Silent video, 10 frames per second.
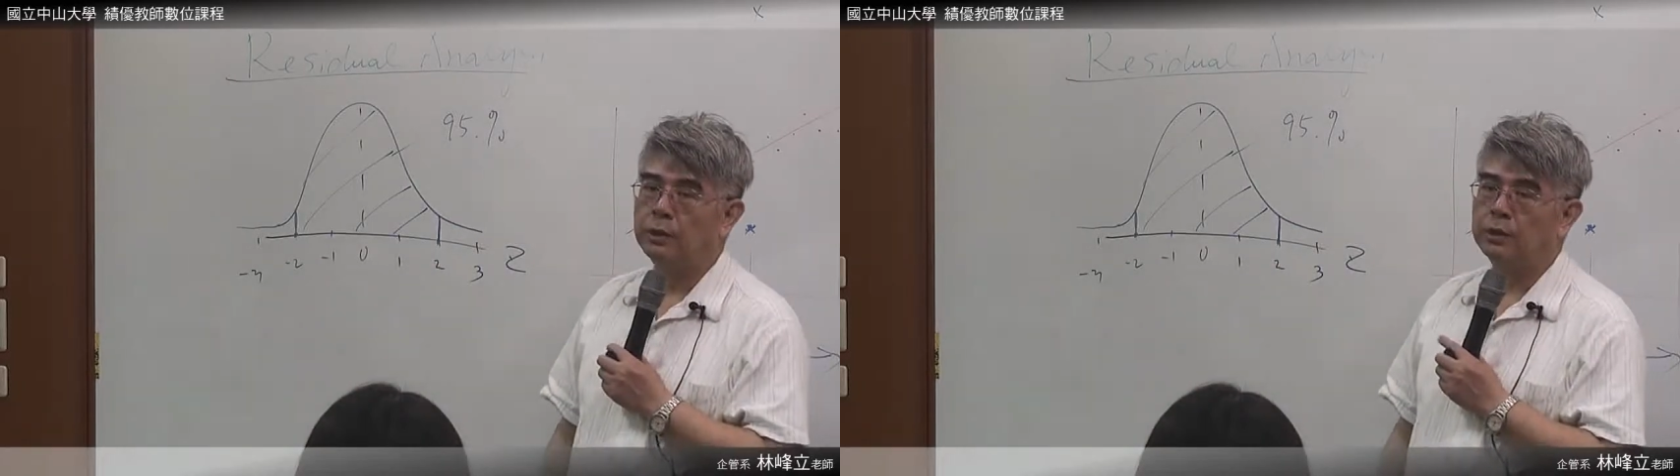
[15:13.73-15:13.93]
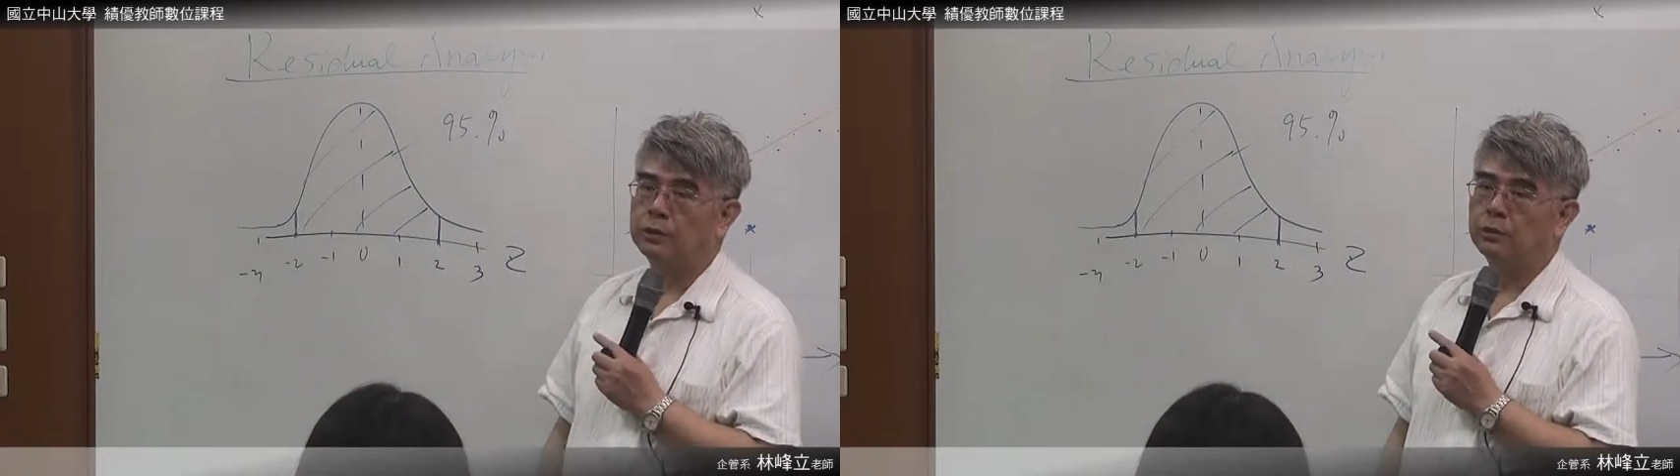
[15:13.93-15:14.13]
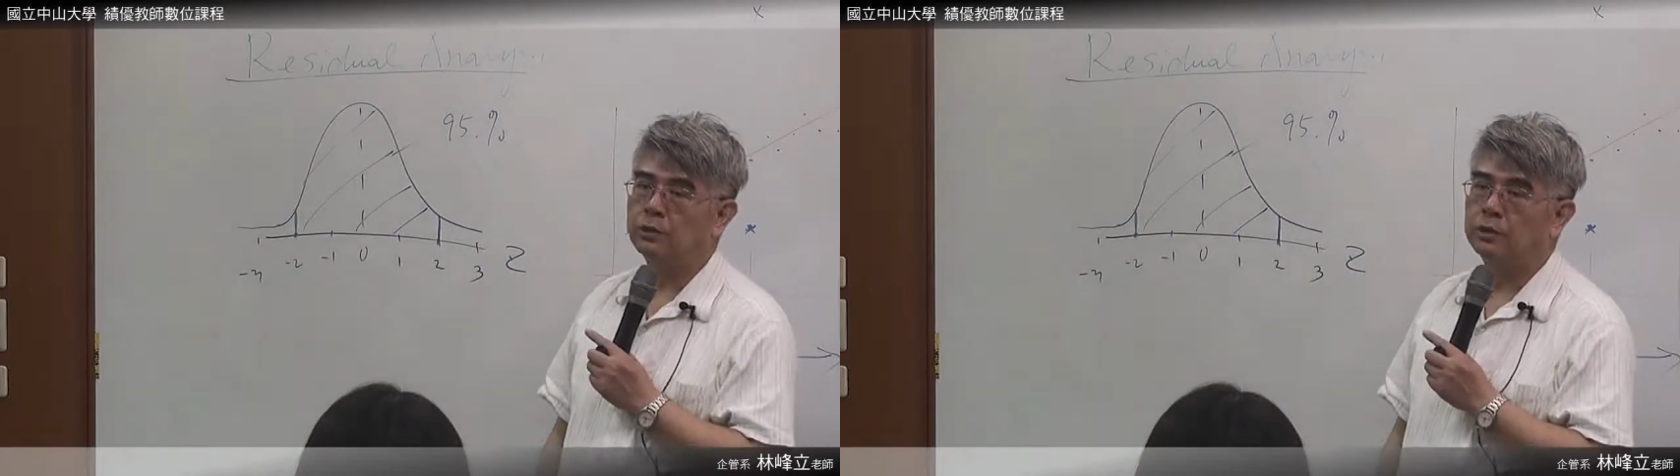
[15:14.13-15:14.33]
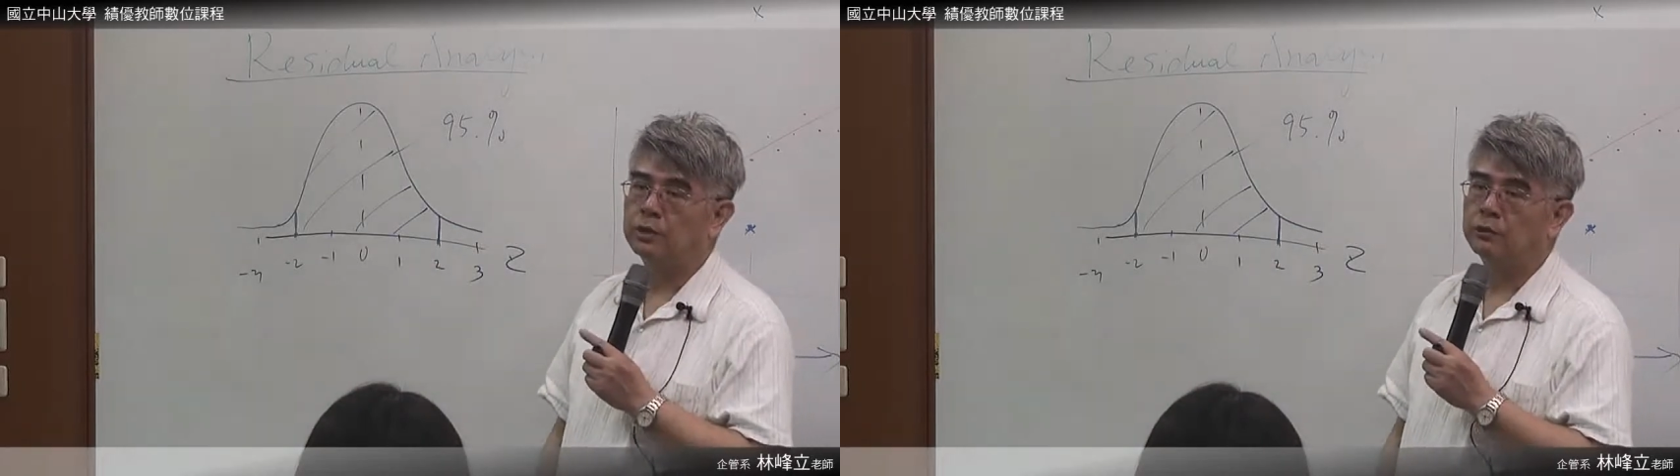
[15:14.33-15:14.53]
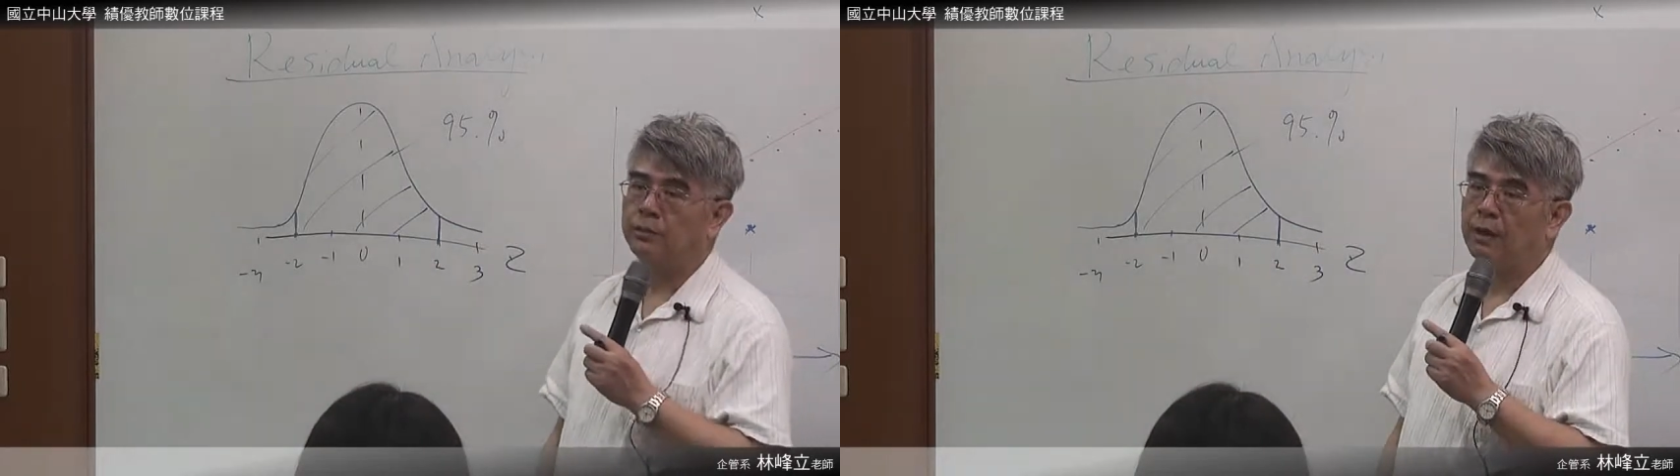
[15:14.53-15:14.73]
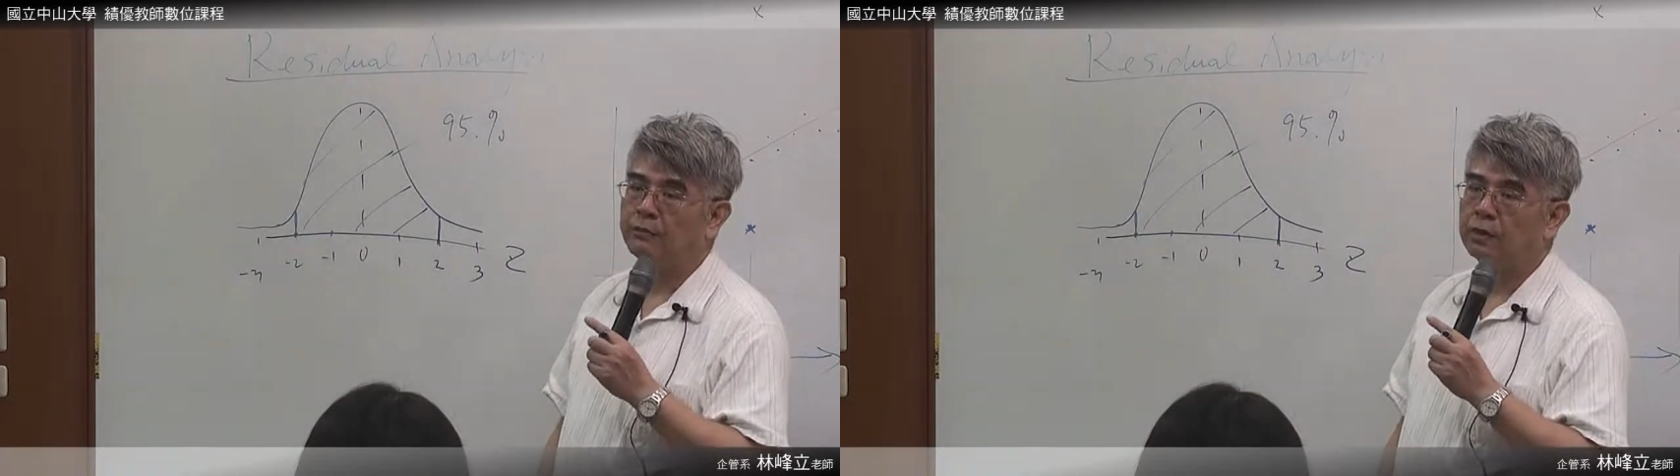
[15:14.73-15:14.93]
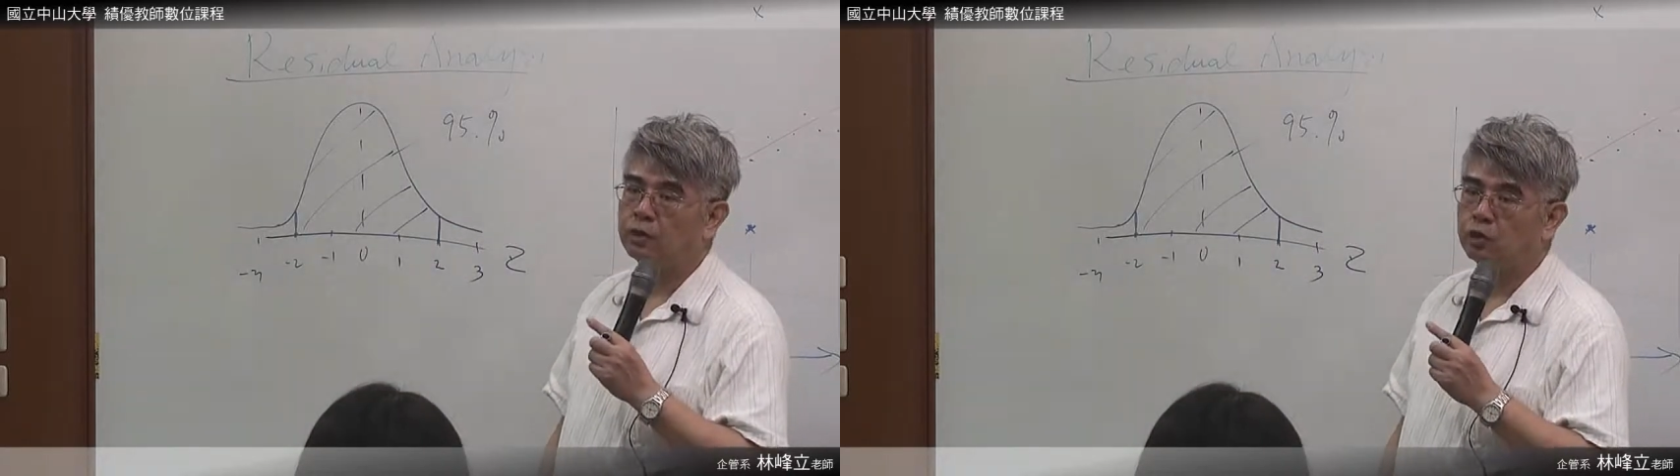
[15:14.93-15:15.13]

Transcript: 意思是说你是百分之